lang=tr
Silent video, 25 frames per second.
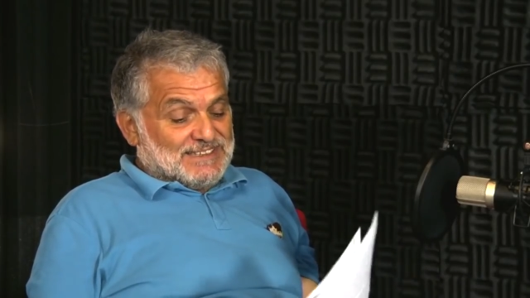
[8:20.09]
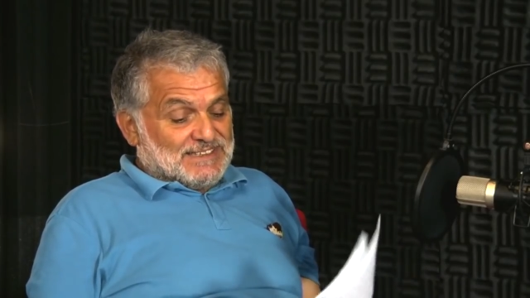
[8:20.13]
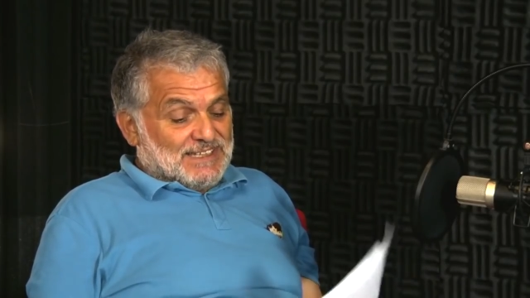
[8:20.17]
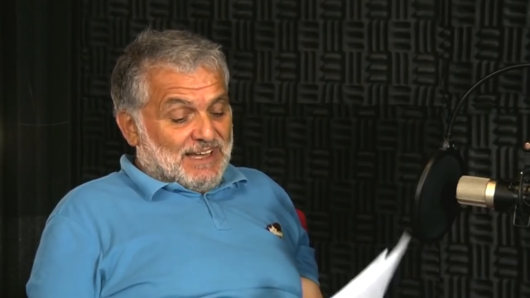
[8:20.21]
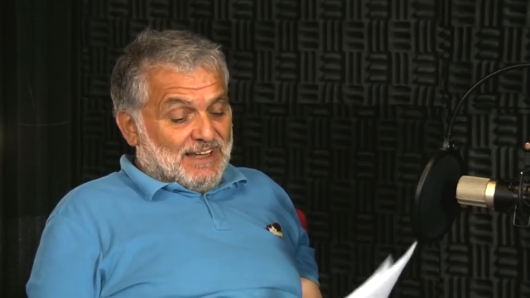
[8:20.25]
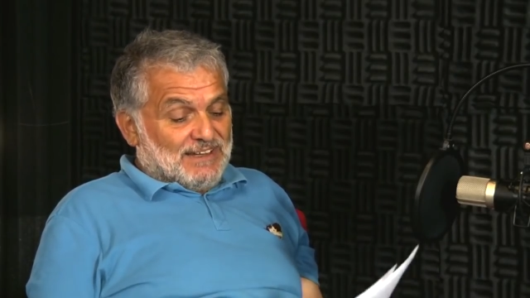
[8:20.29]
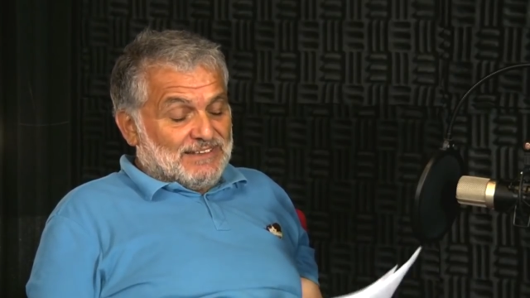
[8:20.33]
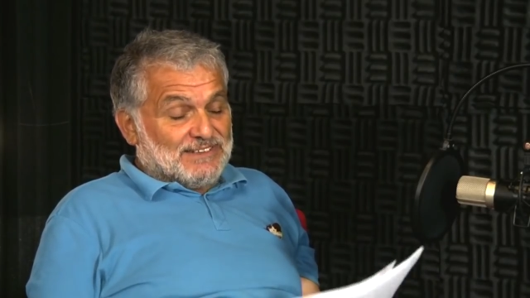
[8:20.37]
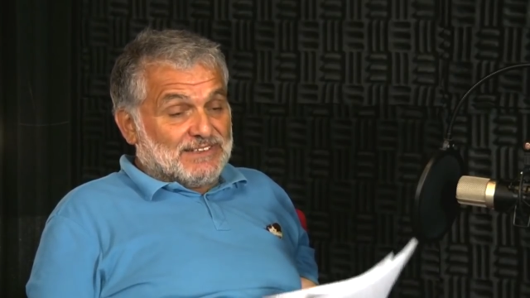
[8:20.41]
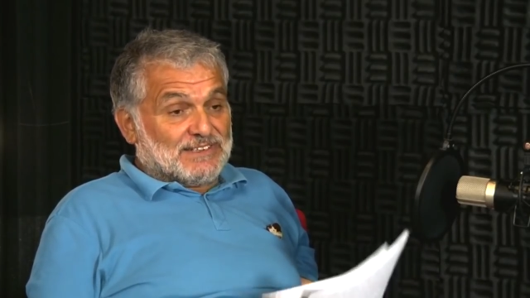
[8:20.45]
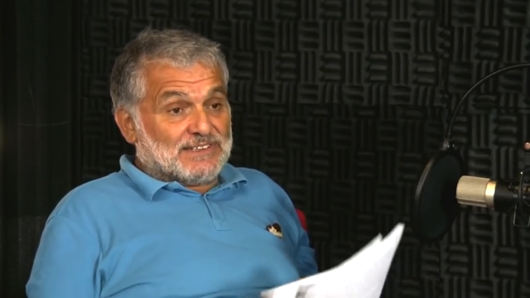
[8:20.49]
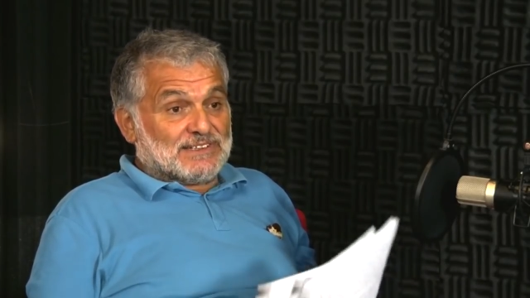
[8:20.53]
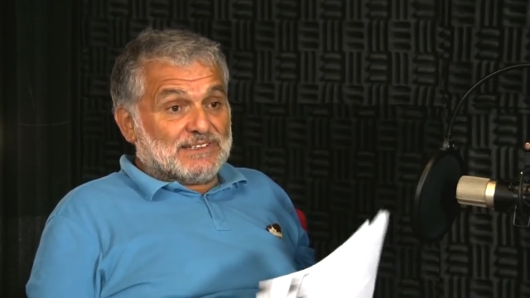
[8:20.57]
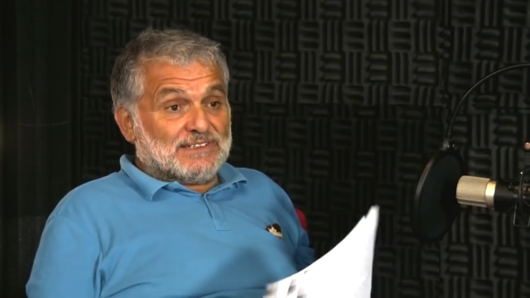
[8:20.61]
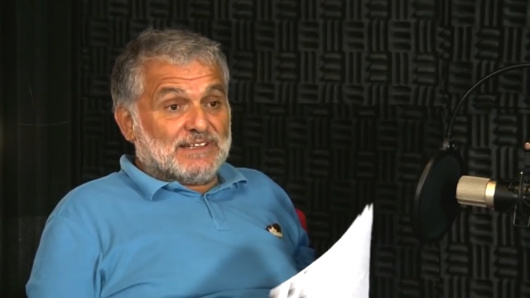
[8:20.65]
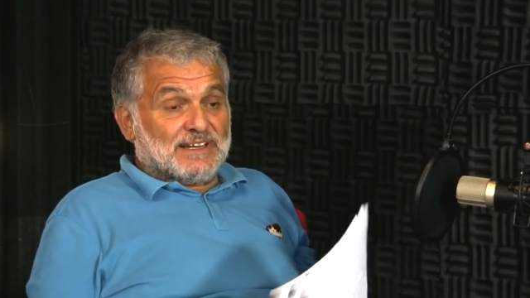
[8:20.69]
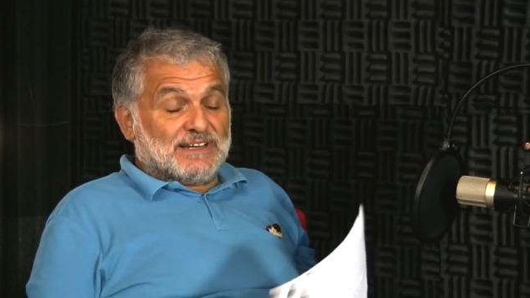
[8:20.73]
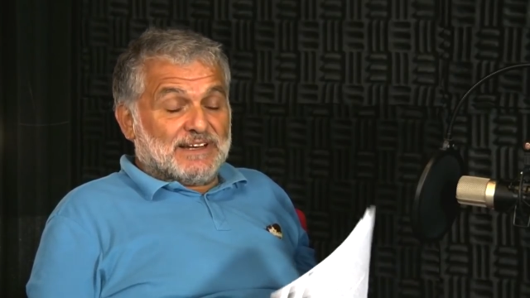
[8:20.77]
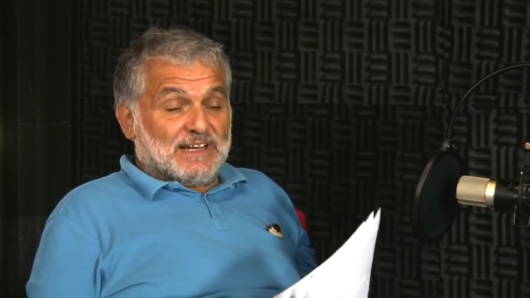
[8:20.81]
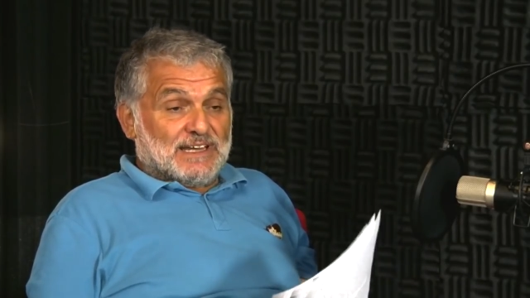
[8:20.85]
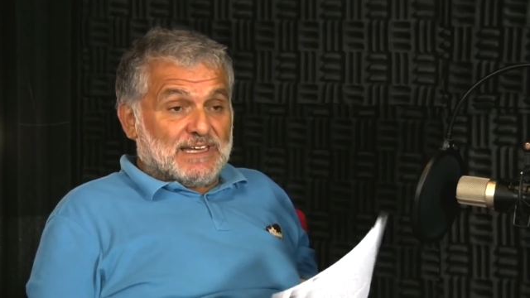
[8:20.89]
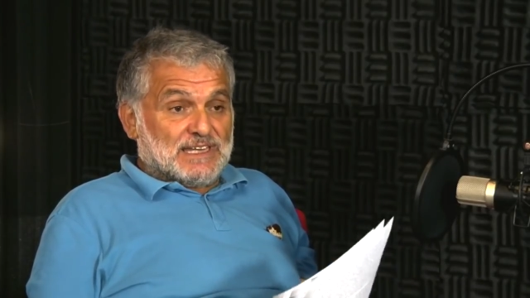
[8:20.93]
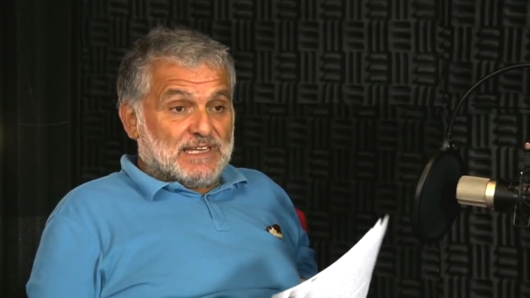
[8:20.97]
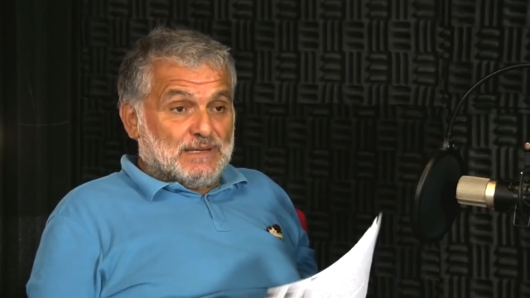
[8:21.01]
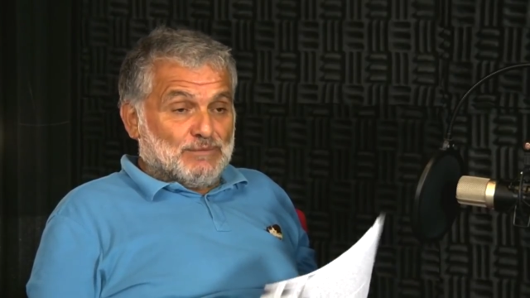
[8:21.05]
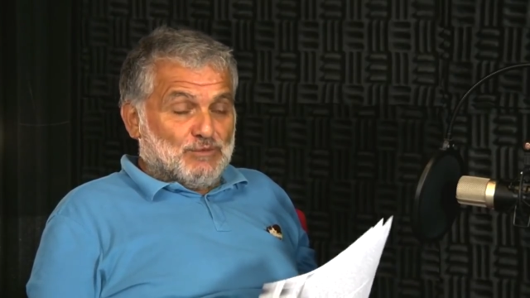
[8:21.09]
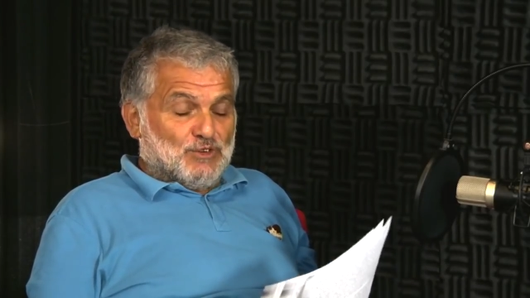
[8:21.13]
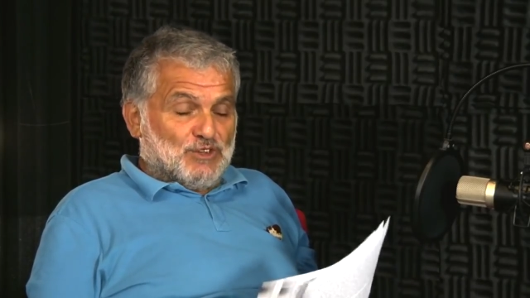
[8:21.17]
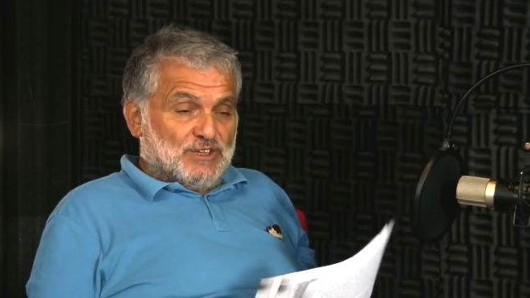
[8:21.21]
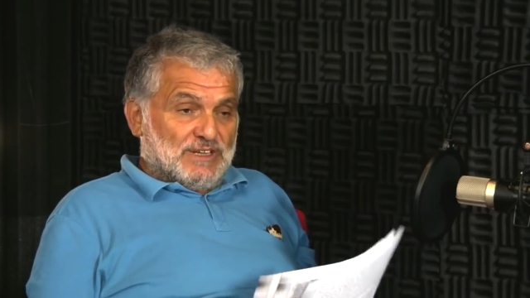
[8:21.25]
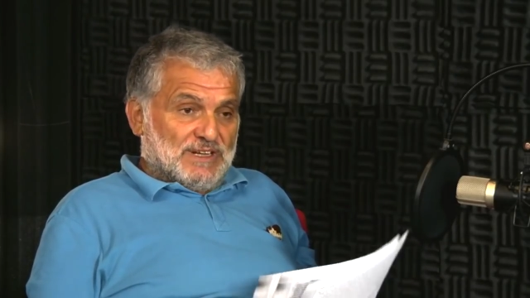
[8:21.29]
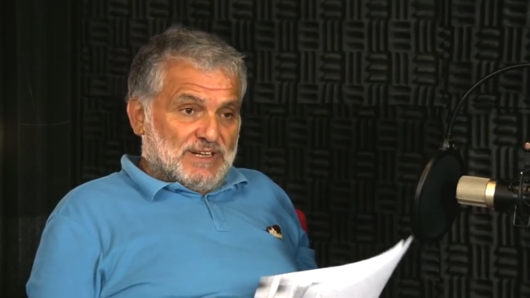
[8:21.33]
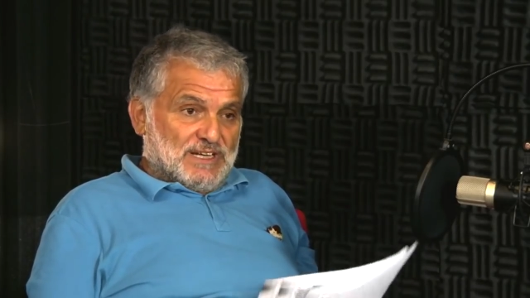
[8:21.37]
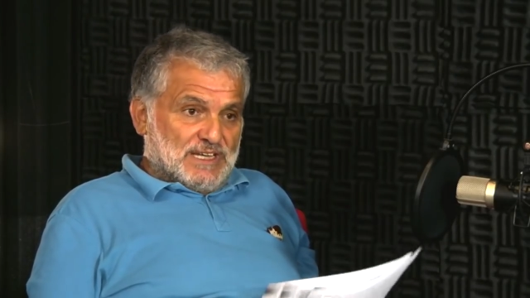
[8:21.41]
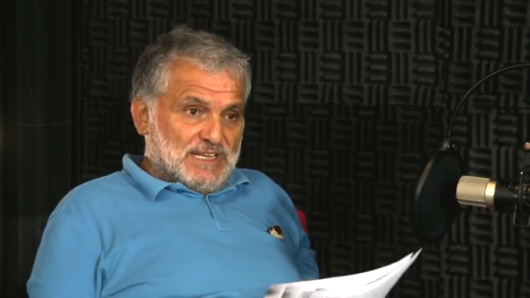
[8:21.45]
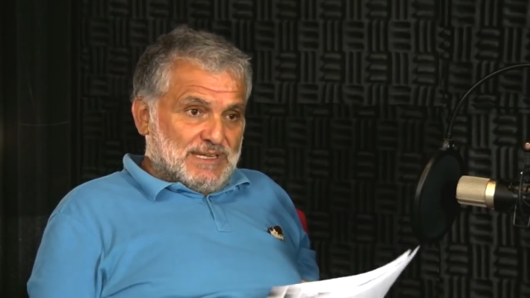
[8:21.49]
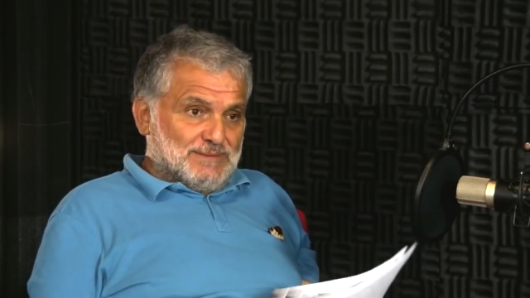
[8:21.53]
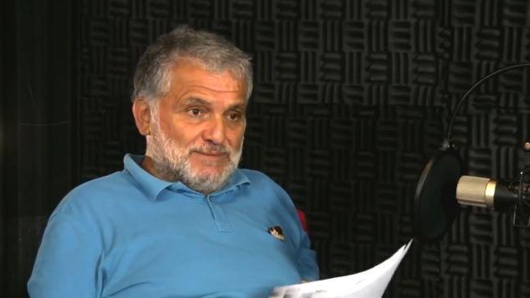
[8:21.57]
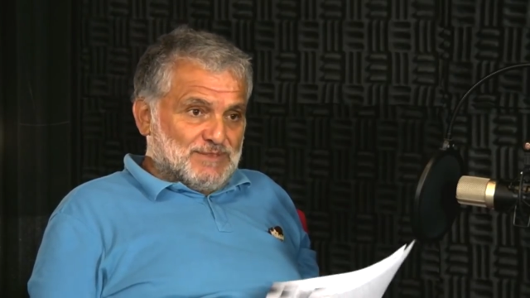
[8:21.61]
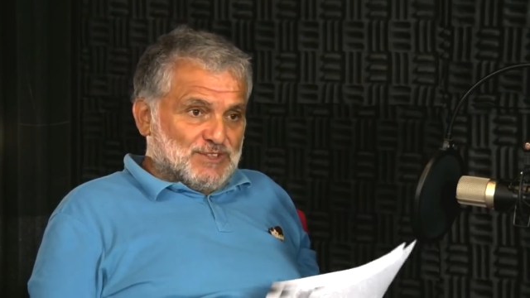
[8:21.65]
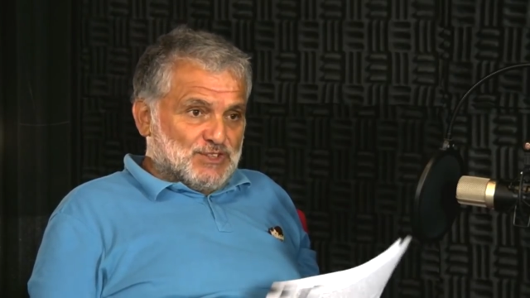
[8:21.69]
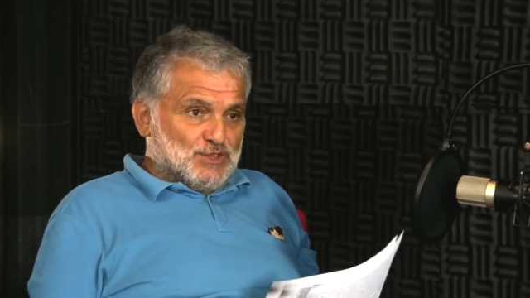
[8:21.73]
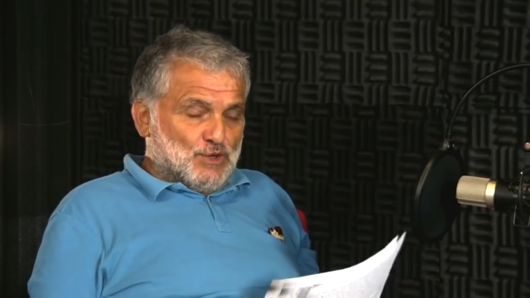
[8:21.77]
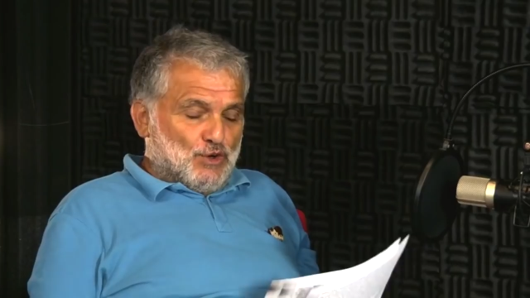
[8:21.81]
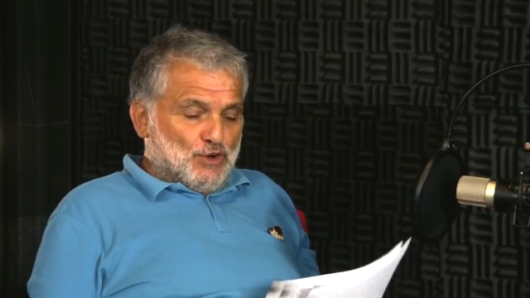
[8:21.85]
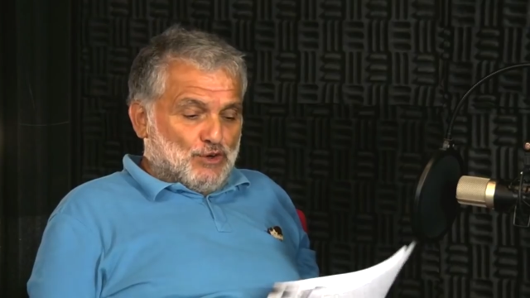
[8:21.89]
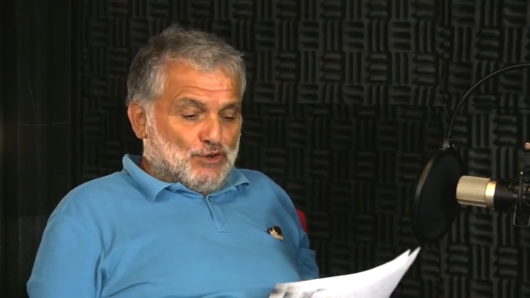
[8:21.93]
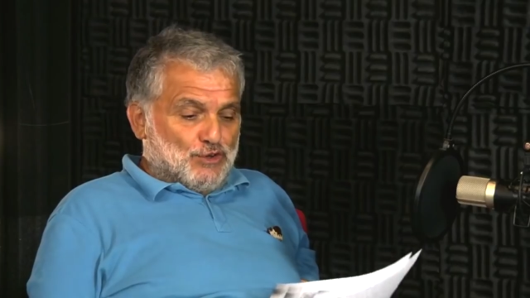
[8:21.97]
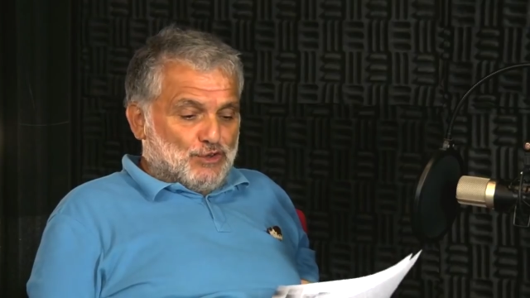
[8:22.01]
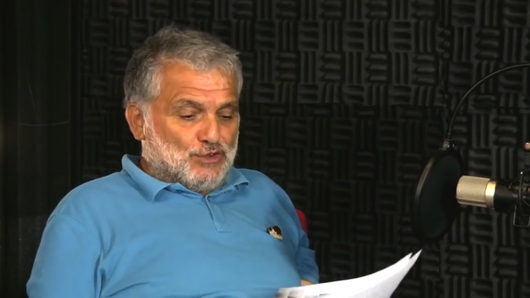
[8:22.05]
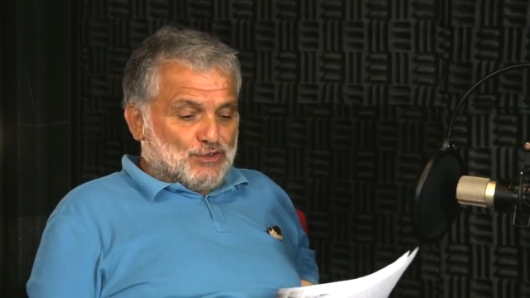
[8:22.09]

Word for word: saldırılara ki bunların kimisi